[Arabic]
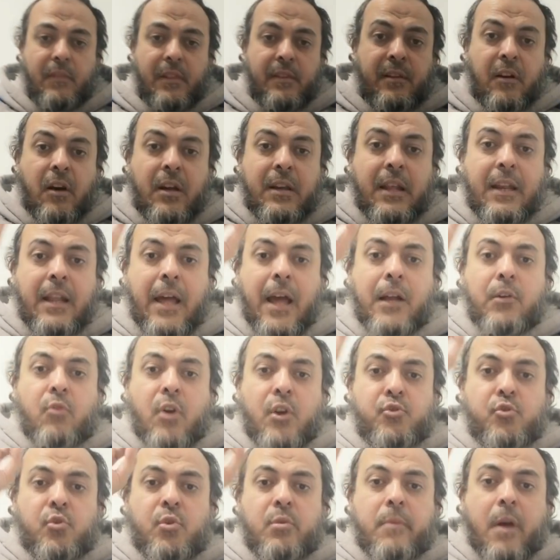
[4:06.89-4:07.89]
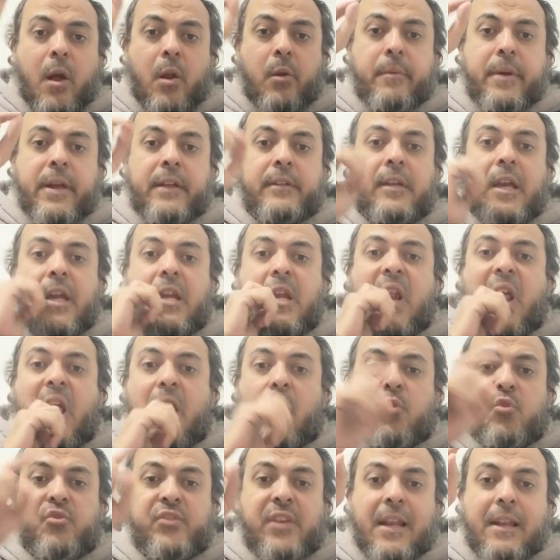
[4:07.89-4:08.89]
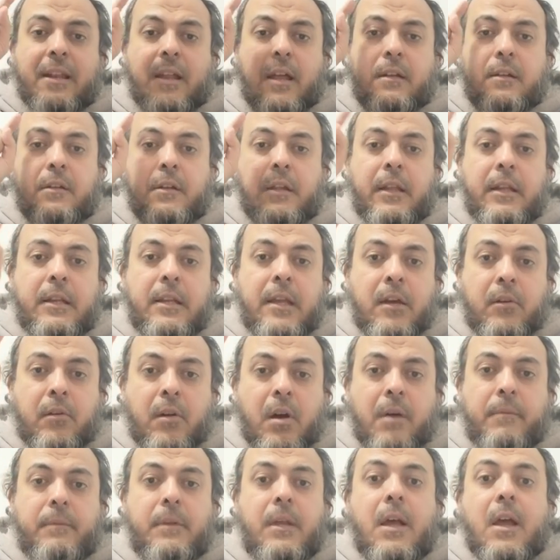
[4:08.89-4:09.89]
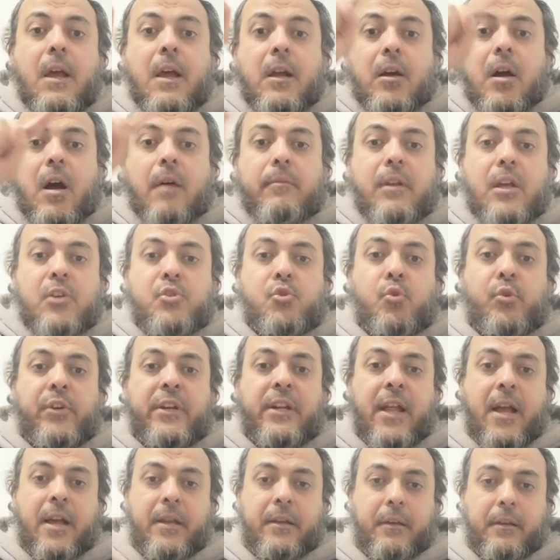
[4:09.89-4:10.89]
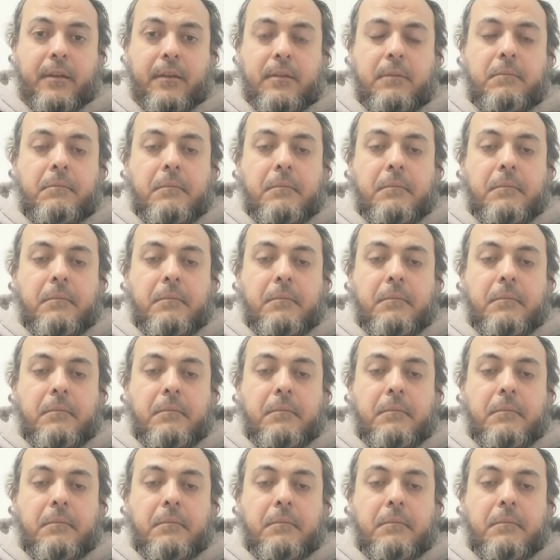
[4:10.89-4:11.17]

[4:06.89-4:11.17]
قال الحج أشهر معلومات أي لا يجوز الإحرام قبل شهور الحج